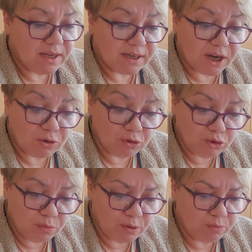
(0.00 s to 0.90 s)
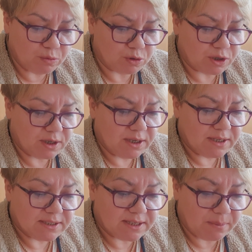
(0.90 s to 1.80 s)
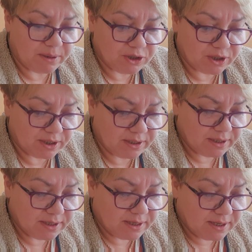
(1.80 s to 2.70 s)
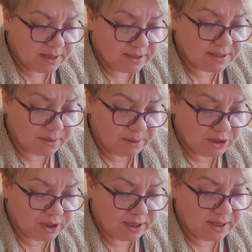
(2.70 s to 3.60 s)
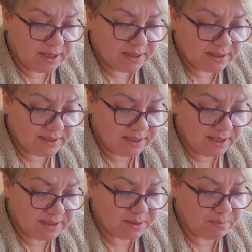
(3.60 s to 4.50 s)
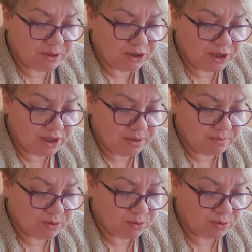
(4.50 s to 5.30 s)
Какой добрый муж с собачкой собачкой, делится печеньем.